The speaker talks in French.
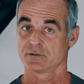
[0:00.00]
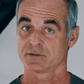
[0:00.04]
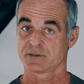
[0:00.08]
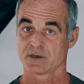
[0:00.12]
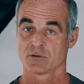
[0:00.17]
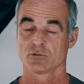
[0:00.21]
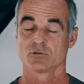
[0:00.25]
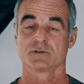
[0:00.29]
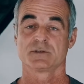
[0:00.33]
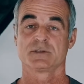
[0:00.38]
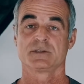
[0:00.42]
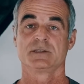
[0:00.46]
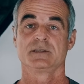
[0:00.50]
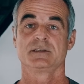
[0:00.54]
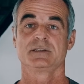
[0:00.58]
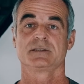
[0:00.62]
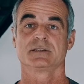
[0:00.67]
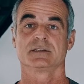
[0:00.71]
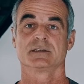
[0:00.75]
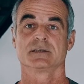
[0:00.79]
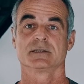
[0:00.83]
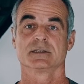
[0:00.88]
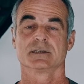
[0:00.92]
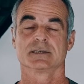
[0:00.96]
ça
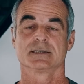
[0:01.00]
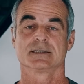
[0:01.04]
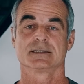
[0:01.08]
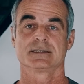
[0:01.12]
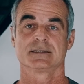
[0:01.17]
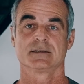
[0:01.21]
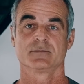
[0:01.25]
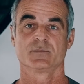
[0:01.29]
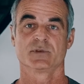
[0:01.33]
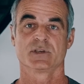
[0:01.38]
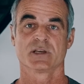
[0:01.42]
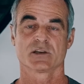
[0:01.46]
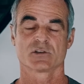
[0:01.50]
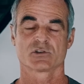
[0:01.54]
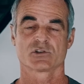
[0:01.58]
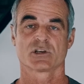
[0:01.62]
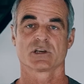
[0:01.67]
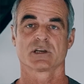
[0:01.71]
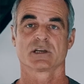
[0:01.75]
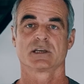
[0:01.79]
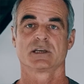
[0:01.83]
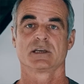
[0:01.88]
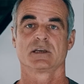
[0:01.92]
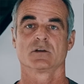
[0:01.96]
aussi, c'est bien
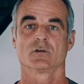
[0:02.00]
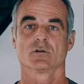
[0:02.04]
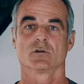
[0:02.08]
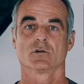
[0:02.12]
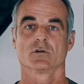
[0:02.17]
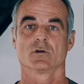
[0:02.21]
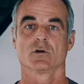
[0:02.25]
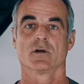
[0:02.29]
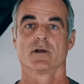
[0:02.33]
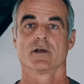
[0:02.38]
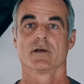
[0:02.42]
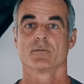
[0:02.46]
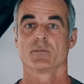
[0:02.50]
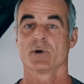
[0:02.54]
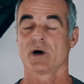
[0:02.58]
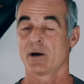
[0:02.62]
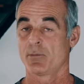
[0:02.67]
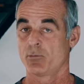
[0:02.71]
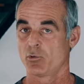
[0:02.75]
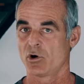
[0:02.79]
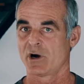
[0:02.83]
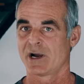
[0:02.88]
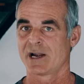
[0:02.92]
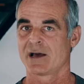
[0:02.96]
géré euh,
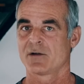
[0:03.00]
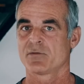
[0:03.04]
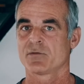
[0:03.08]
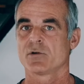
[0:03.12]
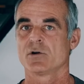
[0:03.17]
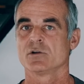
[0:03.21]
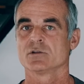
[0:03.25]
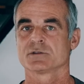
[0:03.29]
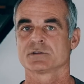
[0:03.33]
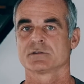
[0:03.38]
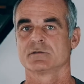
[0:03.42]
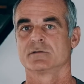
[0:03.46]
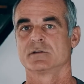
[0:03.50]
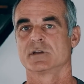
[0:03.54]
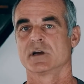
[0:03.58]
par rapport à la France.